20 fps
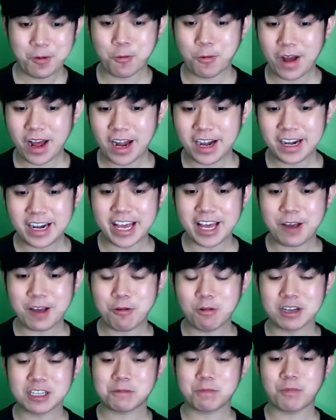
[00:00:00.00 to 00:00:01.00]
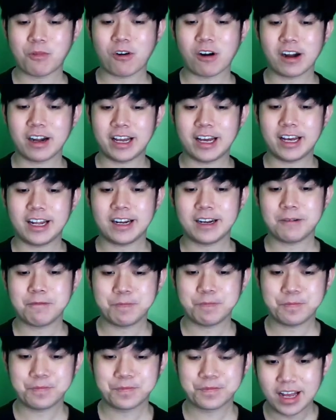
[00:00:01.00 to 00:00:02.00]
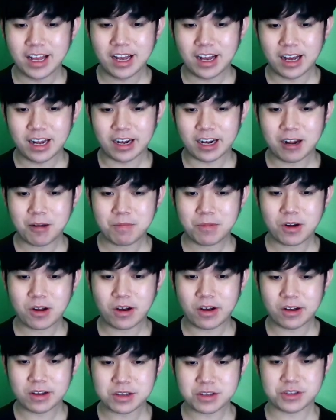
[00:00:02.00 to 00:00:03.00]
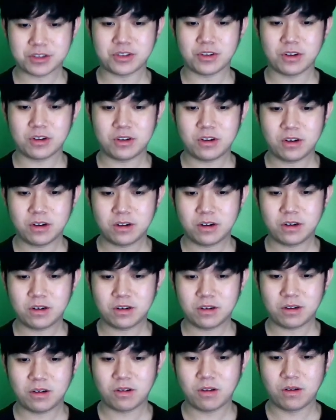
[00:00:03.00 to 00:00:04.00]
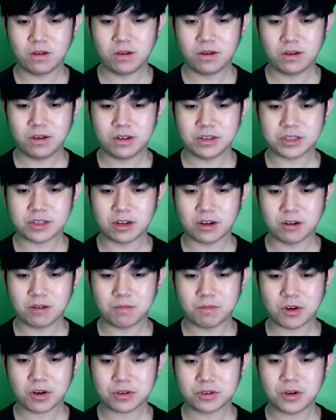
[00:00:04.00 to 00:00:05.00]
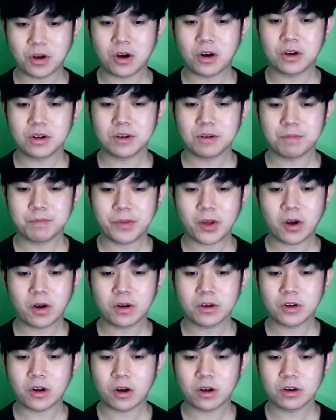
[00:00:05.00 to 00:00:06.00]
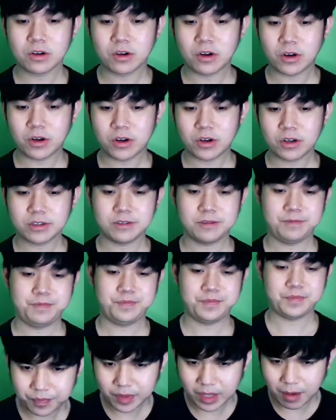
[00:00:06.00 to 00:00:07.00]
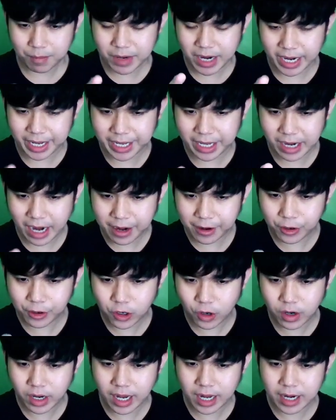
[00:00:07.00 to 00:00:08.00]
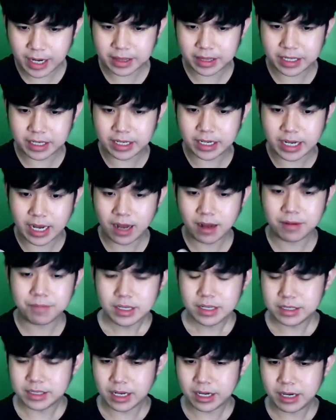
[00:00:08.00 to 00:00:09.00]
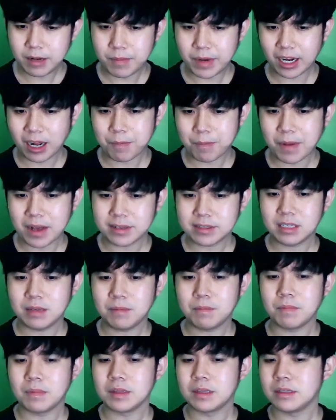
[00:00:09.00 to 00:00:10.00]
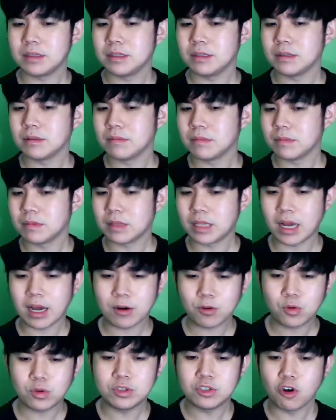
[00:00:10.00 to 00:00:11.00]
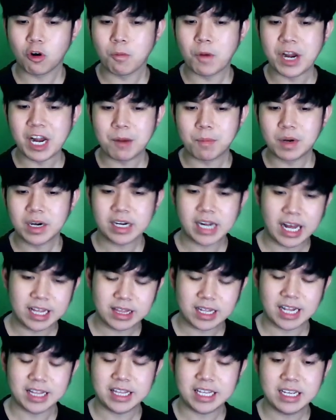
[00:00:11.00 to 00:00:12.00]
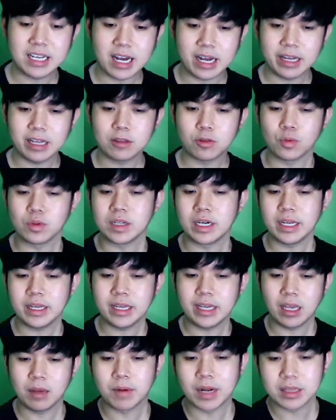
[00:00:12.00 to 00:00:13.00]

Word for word: Wendy was born in dong, song song bok dong, myong dong dong. Yang berakhiran dong ada tiga. Jadi mereka pasti menaruh jawaban yang benar di antara tiga itu tricky.